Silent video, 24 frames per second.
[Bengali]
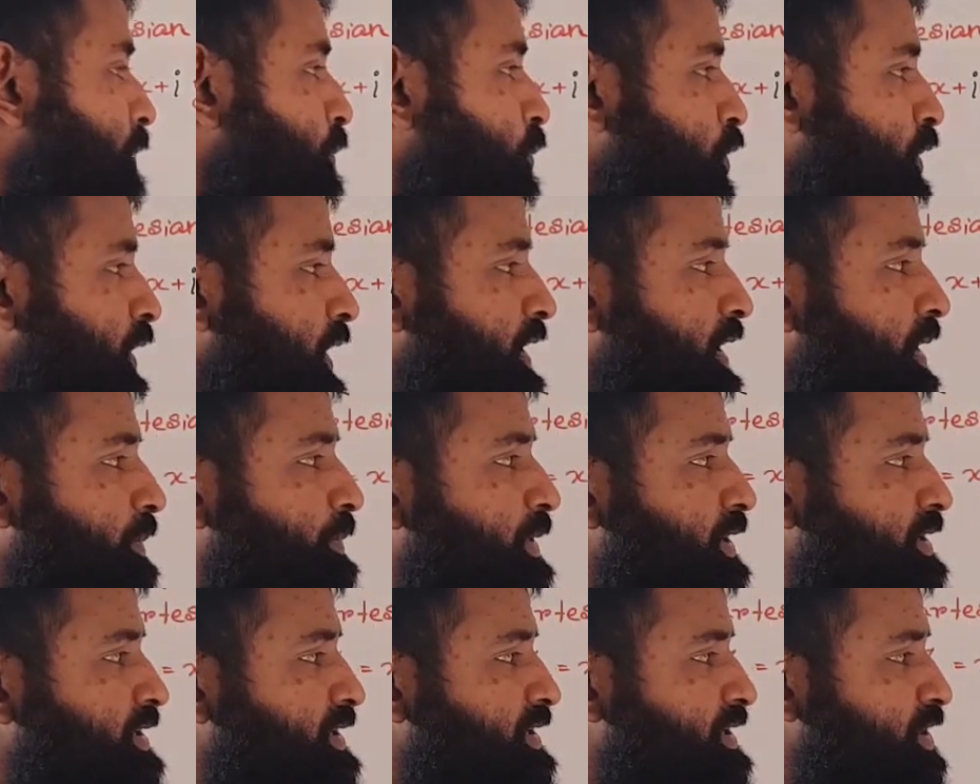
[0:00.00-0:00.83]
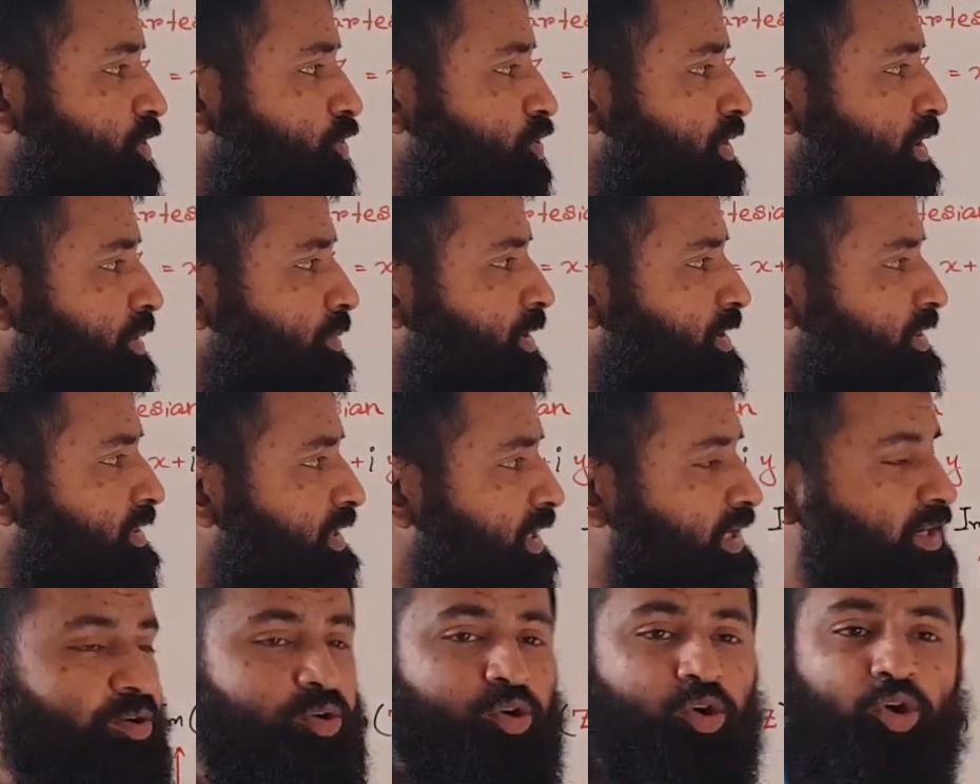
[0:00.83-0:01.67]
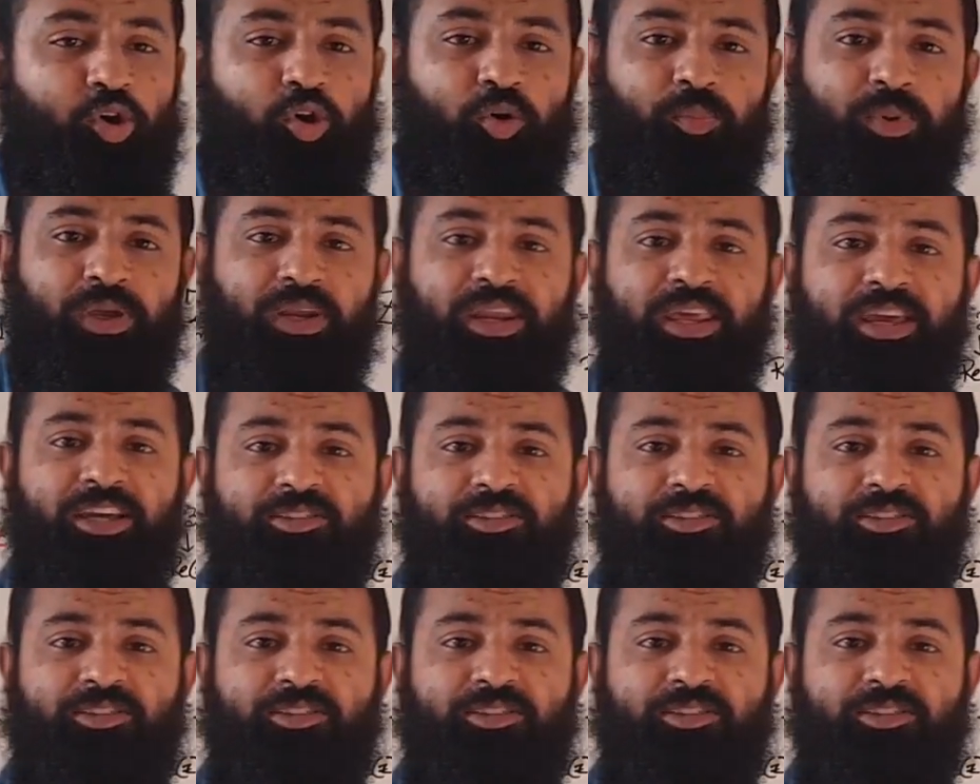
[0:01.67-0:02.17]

পোলার রিপ্রেজেন্টেশনে আমরা তিন রকমের